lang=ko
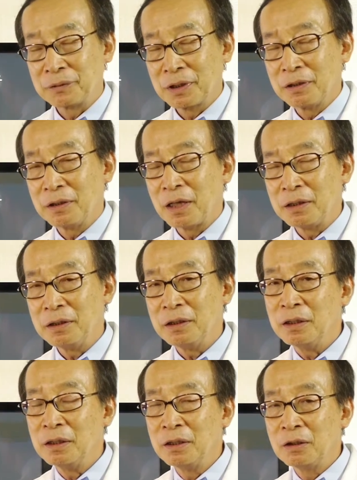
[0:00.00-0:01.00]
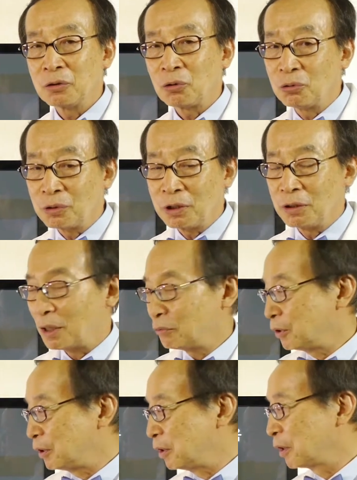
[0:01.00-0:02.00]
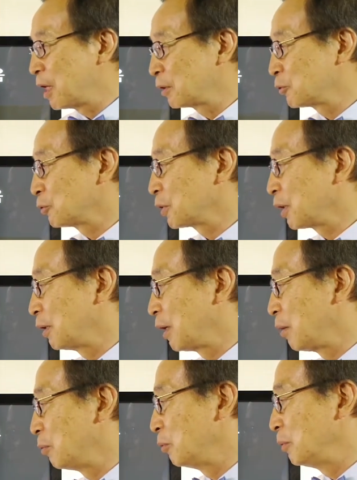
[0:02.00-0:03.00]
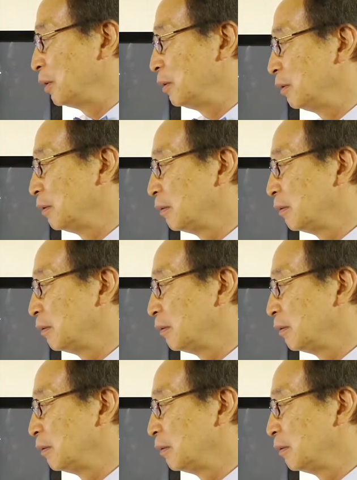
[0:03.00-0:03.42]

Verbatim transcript: 그러나 이 통계를 내고 이렇게 역학조사를 해보면